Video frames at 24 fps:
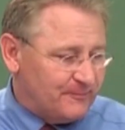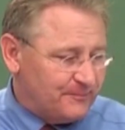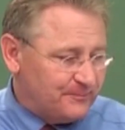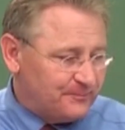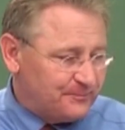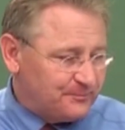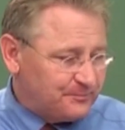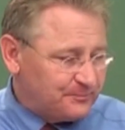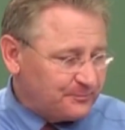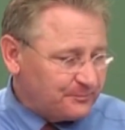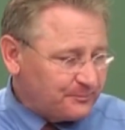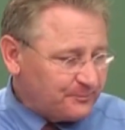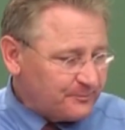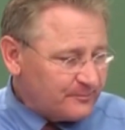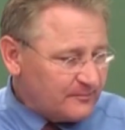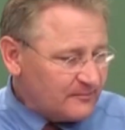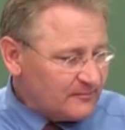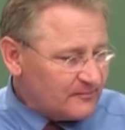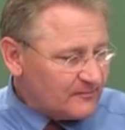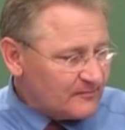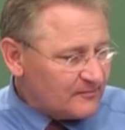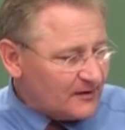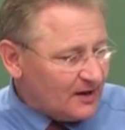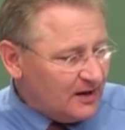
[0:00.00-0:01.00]
var.
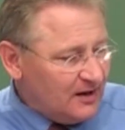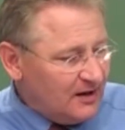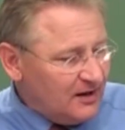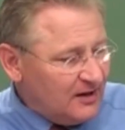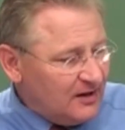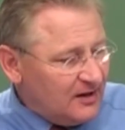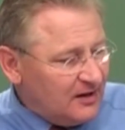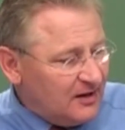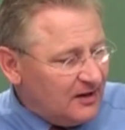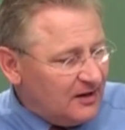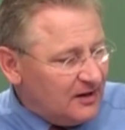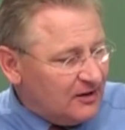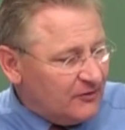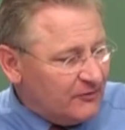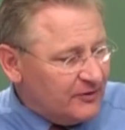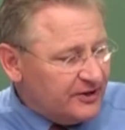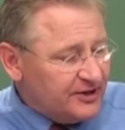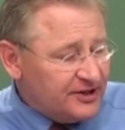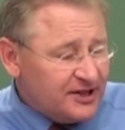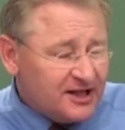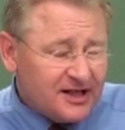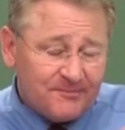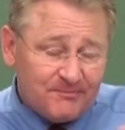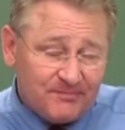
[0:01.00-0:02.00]
Ama
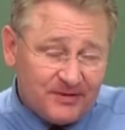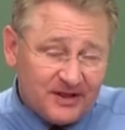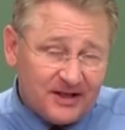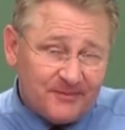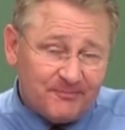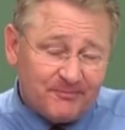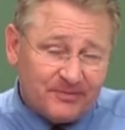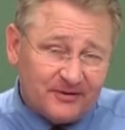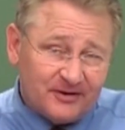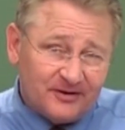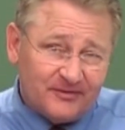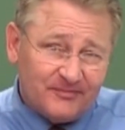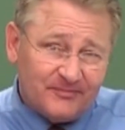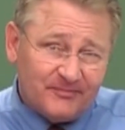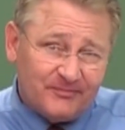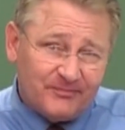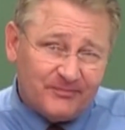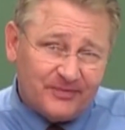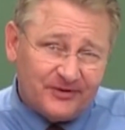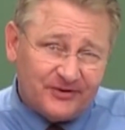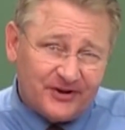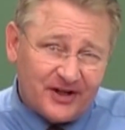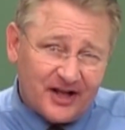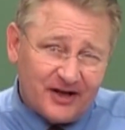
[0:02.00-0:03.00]
onlardan
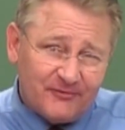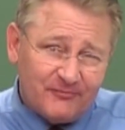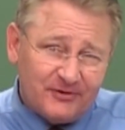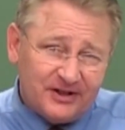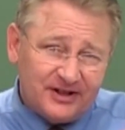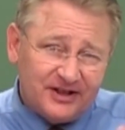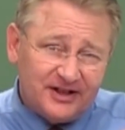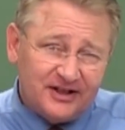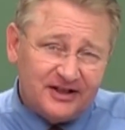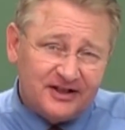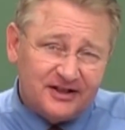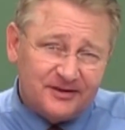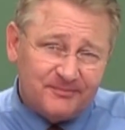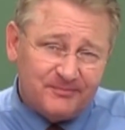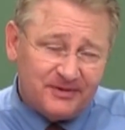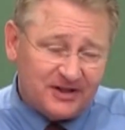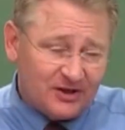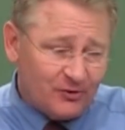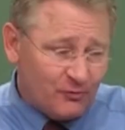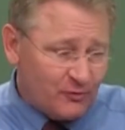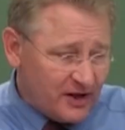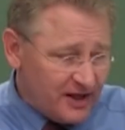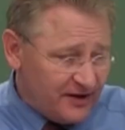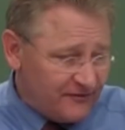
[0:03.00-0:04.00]
uzaklaşmaya da ihtiyacımız
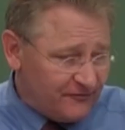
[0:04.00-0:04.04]
var.